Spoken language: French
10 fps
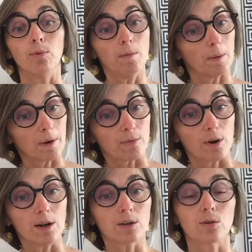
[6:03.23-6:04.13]
bah,
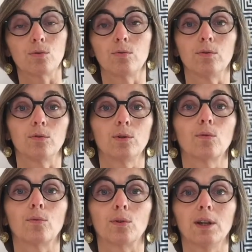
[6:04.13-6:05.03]
parfois, je suis, je suis
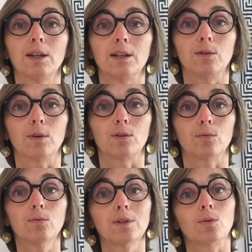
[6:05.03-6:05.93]
confrontée à des
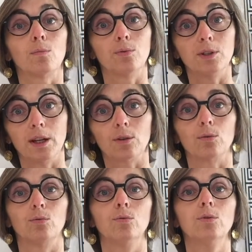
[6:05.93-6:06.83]
situations qui sont plus
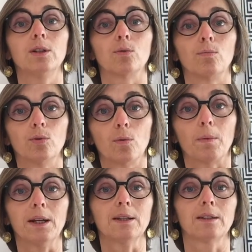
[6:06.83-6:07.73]
inattendues, qui sont plus
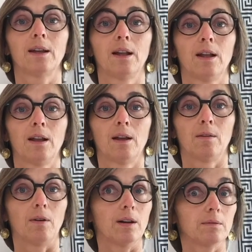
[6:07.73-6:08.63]
complexes,
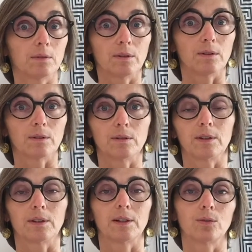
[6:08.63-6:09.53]
voilà, euh,
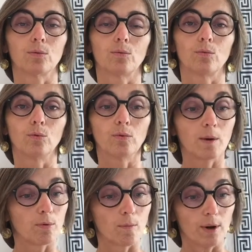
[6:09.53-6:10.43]
qui sont
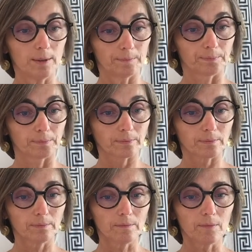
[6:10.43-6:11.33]
nouvelles pour moi.
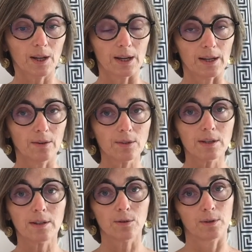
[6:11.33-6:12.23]
Et dans cette
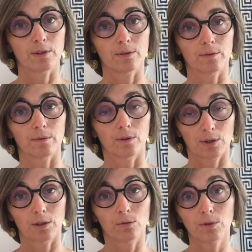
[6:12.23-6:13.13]
situation, dans
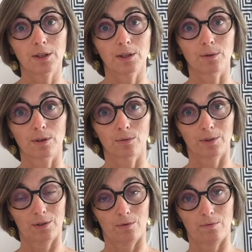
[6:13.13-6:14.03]
toutes ces situations
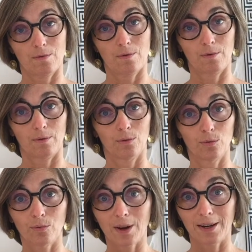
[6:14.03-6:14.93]
qui sont euh,
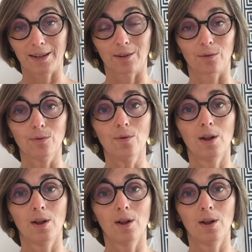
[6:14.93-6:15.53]
nouvelles et inattendues,